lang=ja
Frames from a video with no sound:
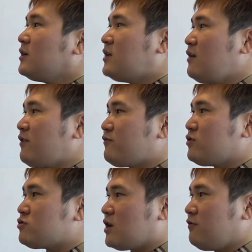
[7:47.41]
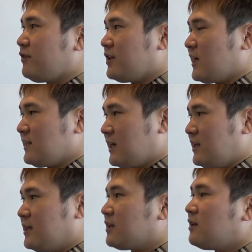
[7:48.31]
伝説の受験生になりた
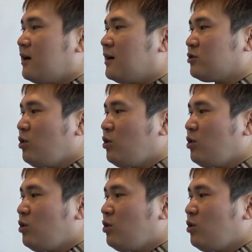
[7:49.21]
いんだったら